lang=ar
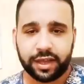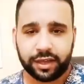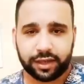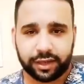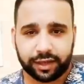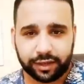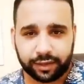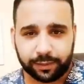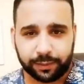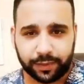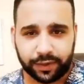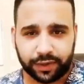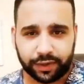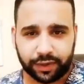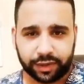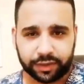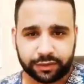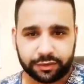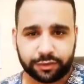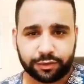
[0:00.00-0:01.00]

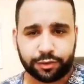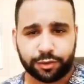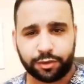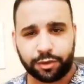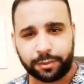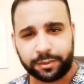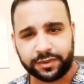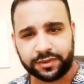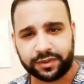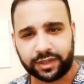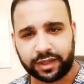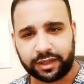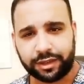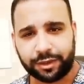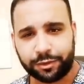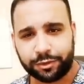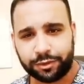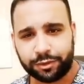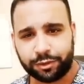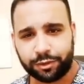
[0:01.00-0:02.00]
المرأة الطور بالذات
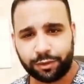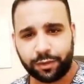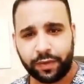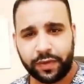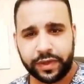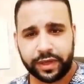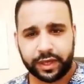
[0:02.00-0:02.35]
لو انتوا